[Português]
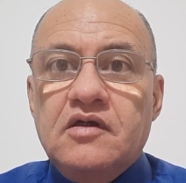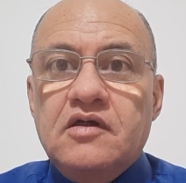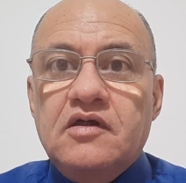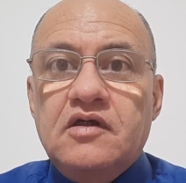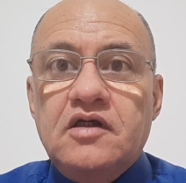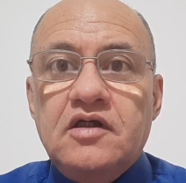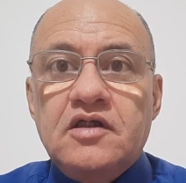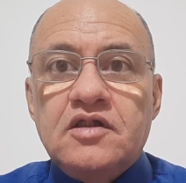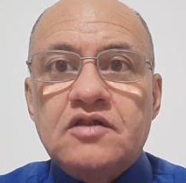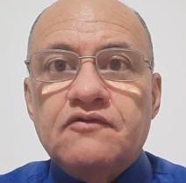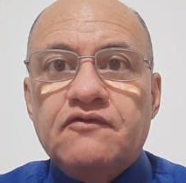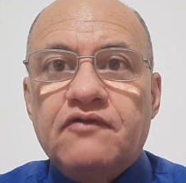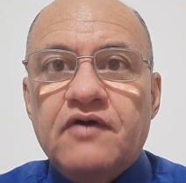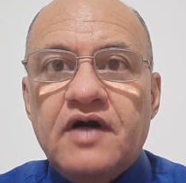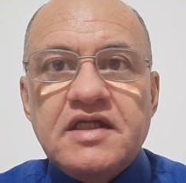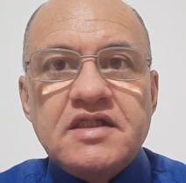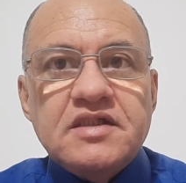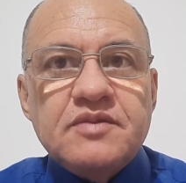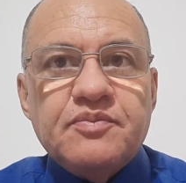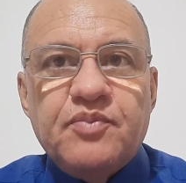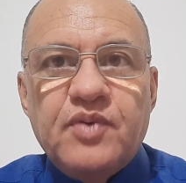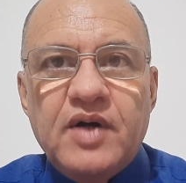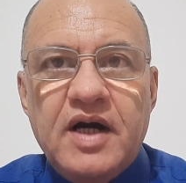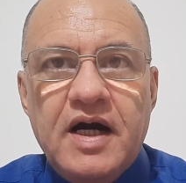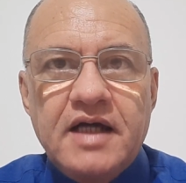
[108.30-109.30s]
Isso faz
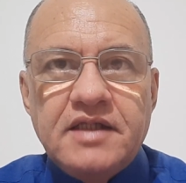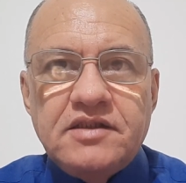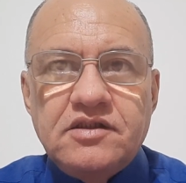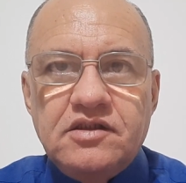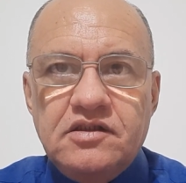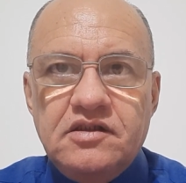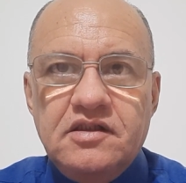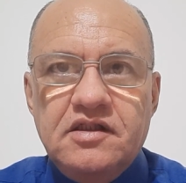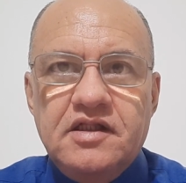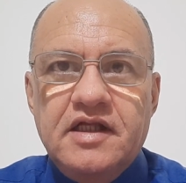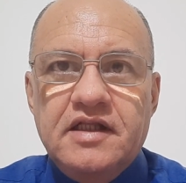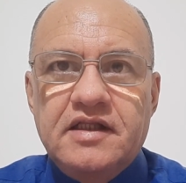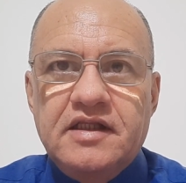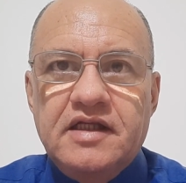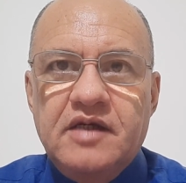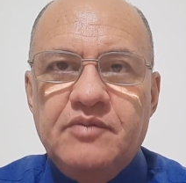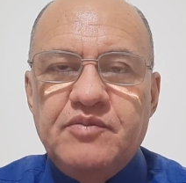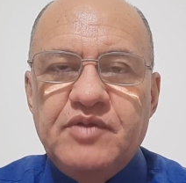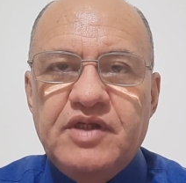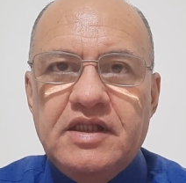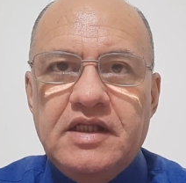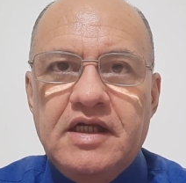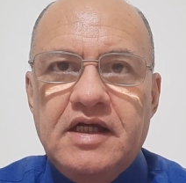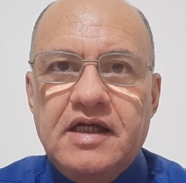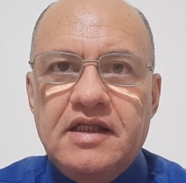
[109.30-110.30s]
parte de
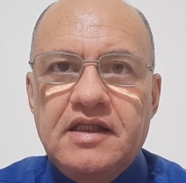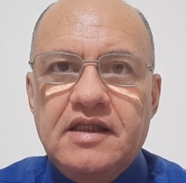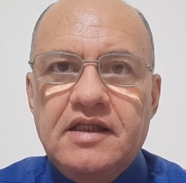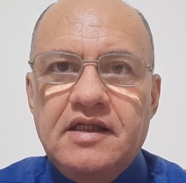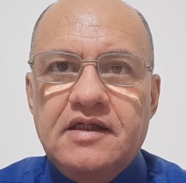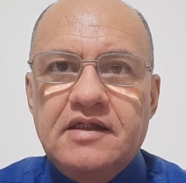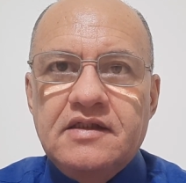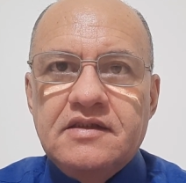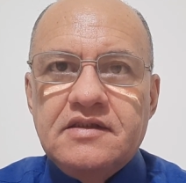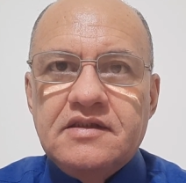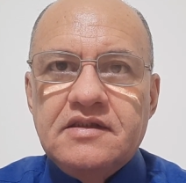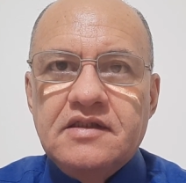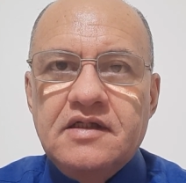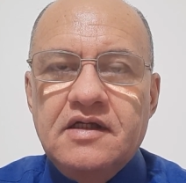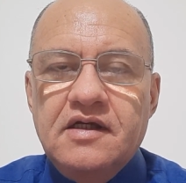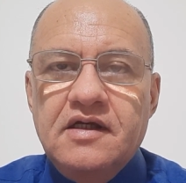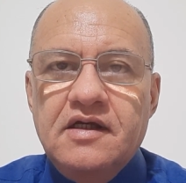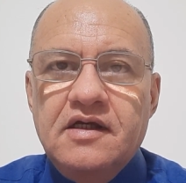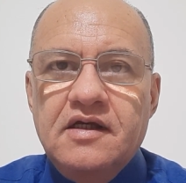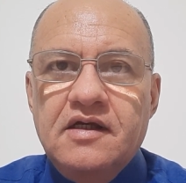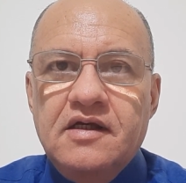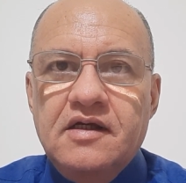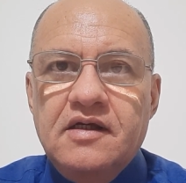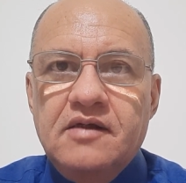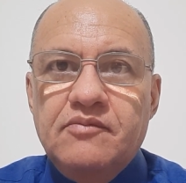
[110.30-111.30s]
determinadas
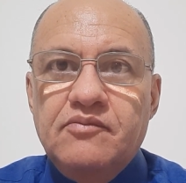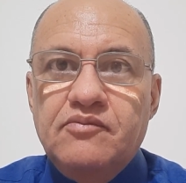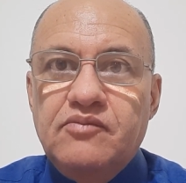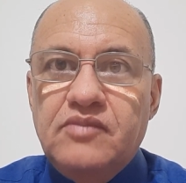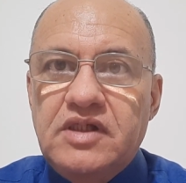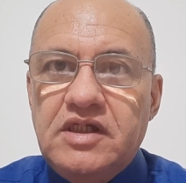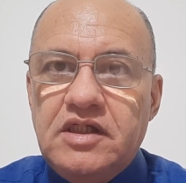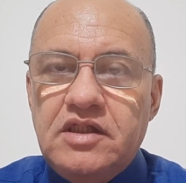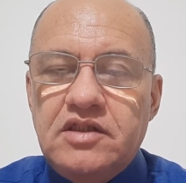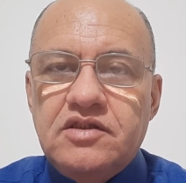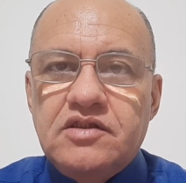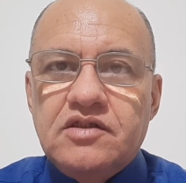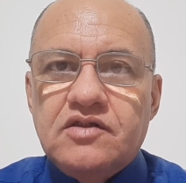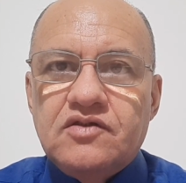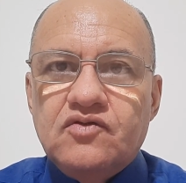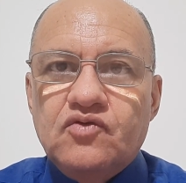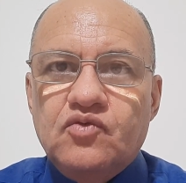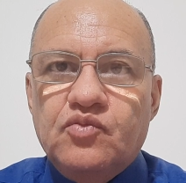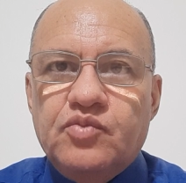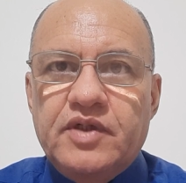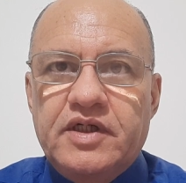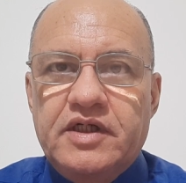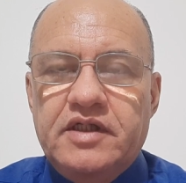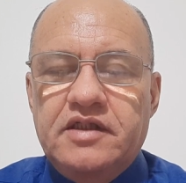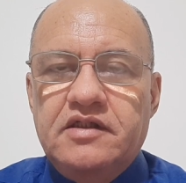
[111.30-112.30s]
mídias no
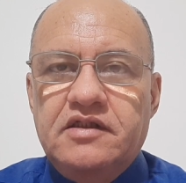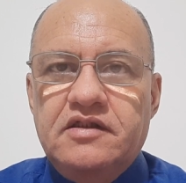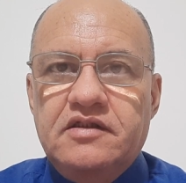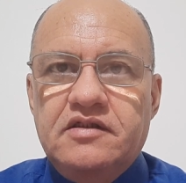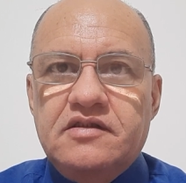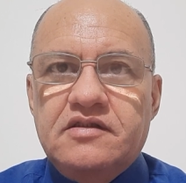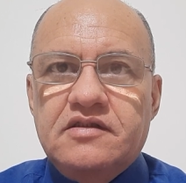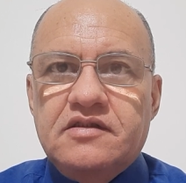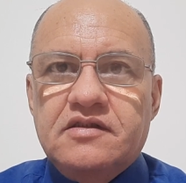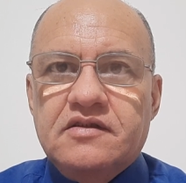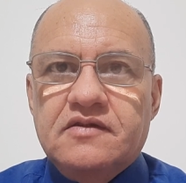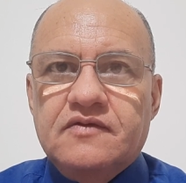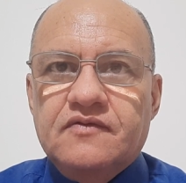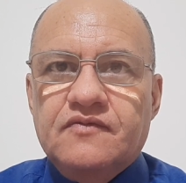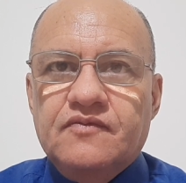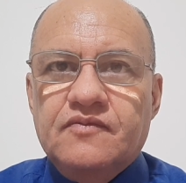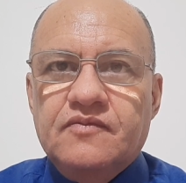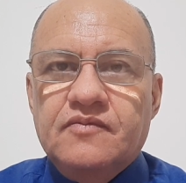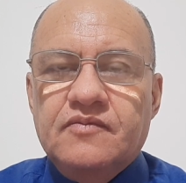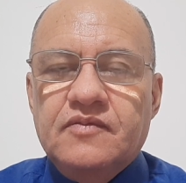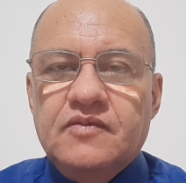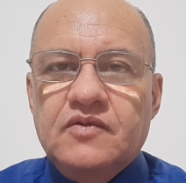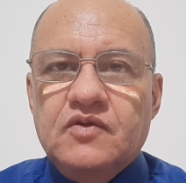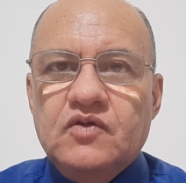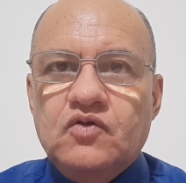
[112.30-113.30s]
país.
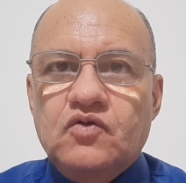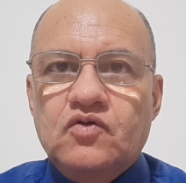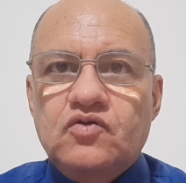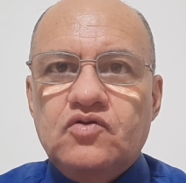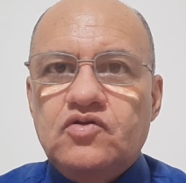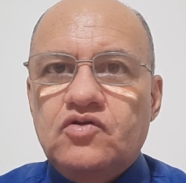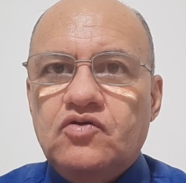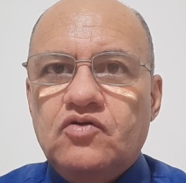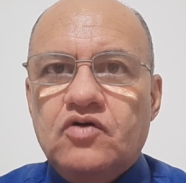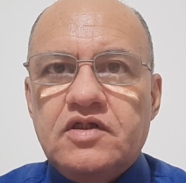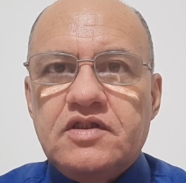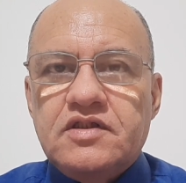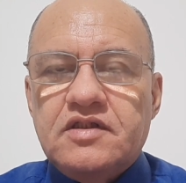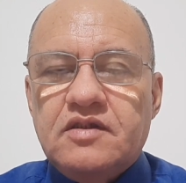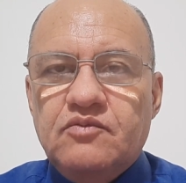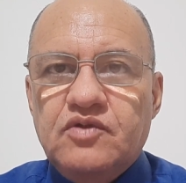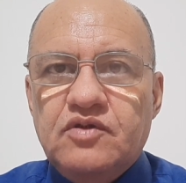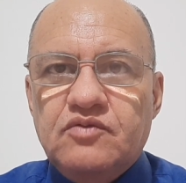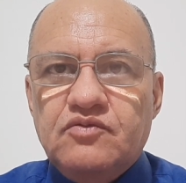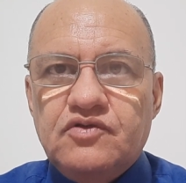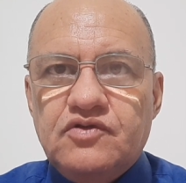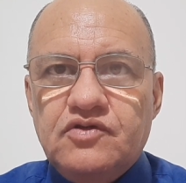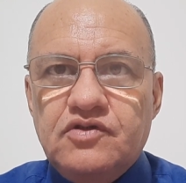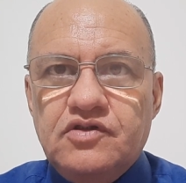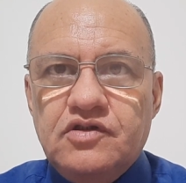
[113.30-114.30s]
Todos nós
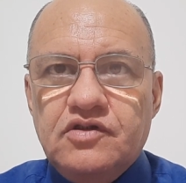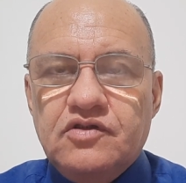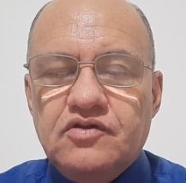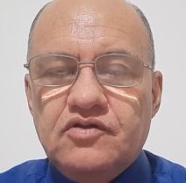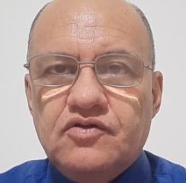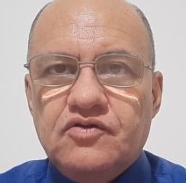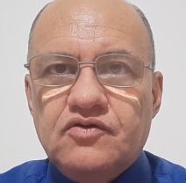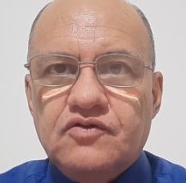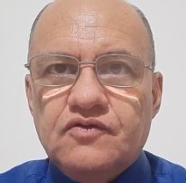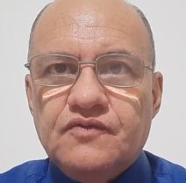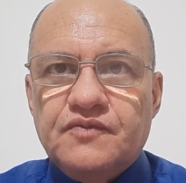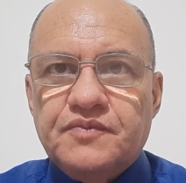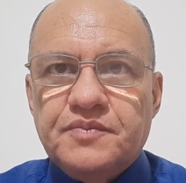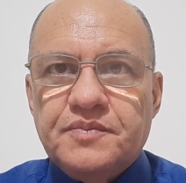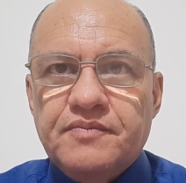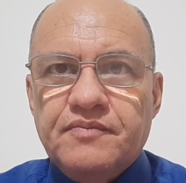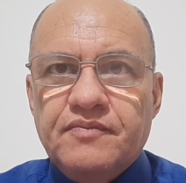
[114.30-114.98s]
sabemos disso.